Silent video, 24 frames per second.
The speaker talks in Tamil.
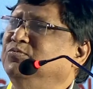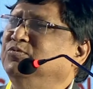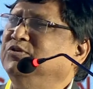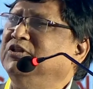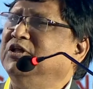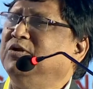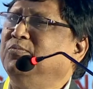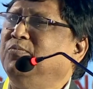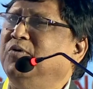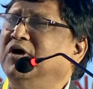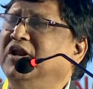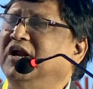
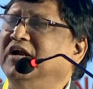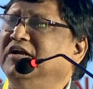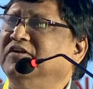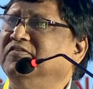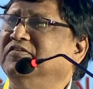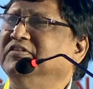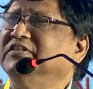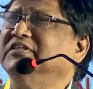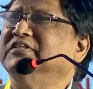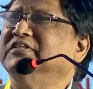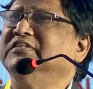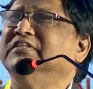முந்தின
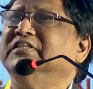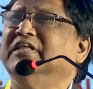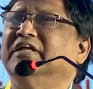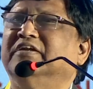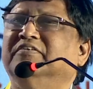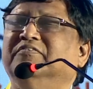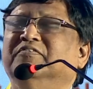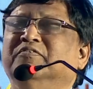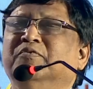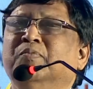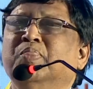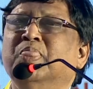மாநாட்டுக்கு வந்திருந்தார்
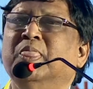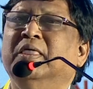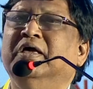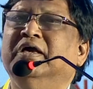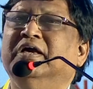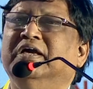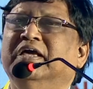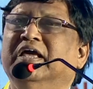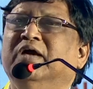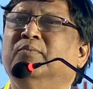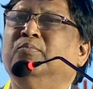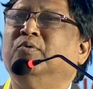
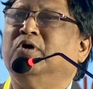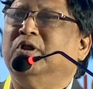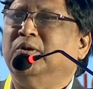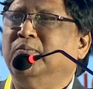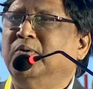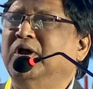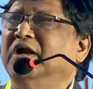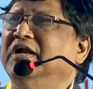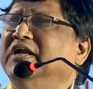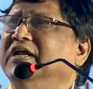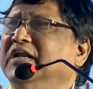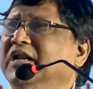ஏன் போன
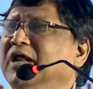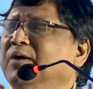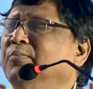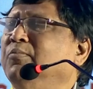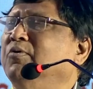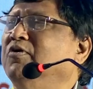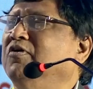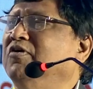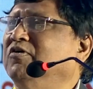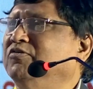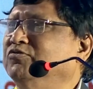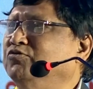மாநாட்டுக்கு நாம்
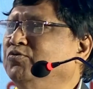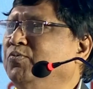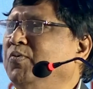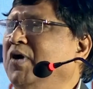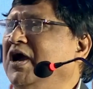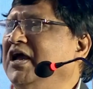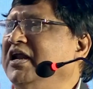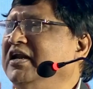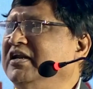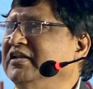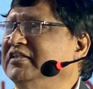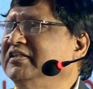
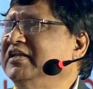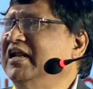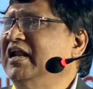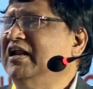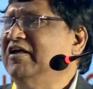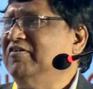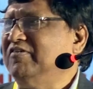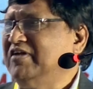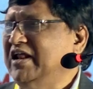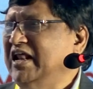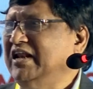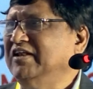துபாயின்றதுனால
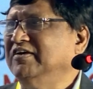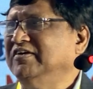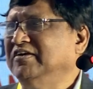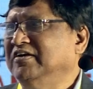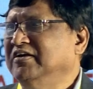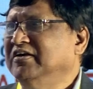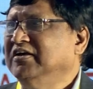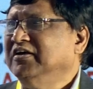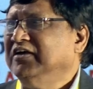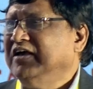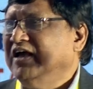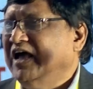அவரால்
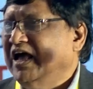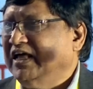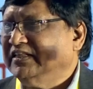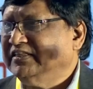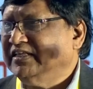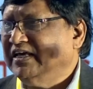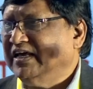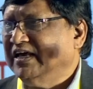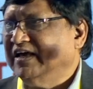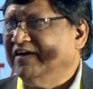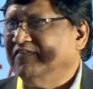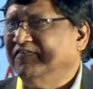அந்த
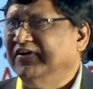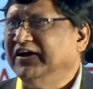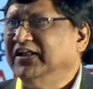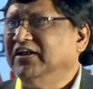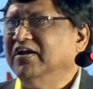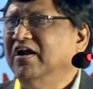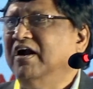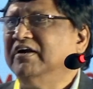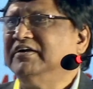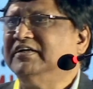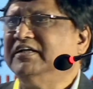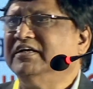
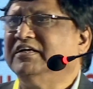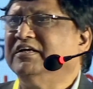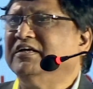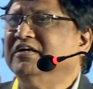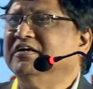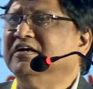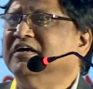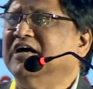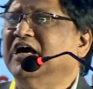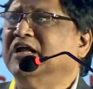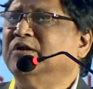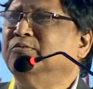வெளிநாட்டுக்கு
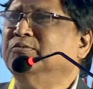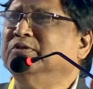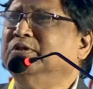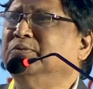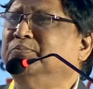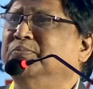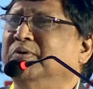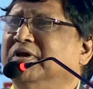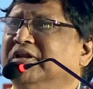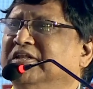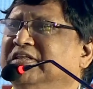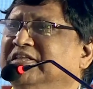அனுமதி
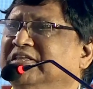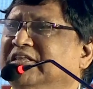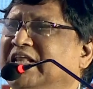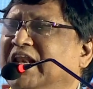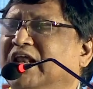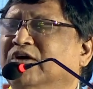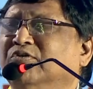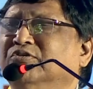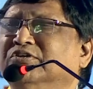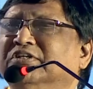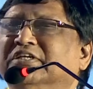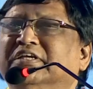பெறது
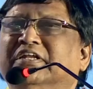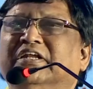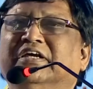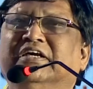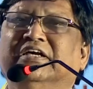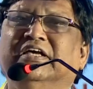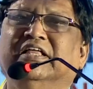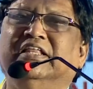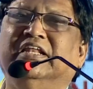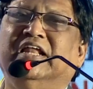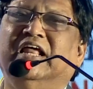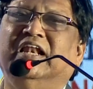இதெல்லாம் கொஞ்சம்
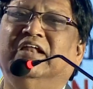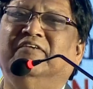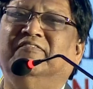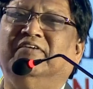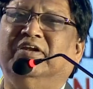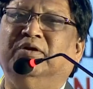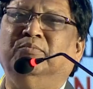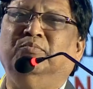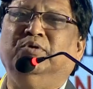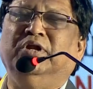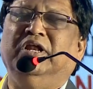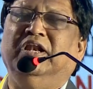இருக்குது அதனால் வர
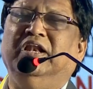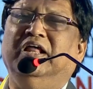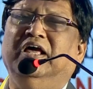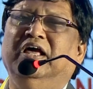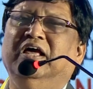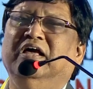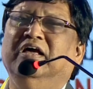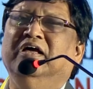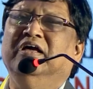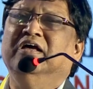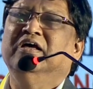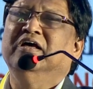முடியல
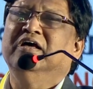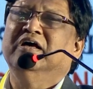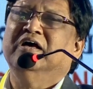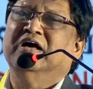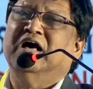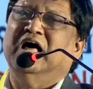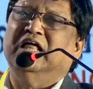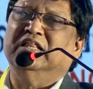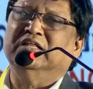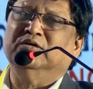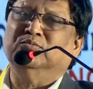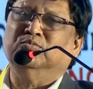
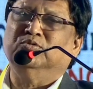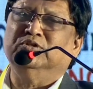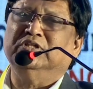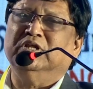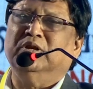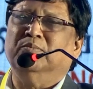அதுக்கு முதல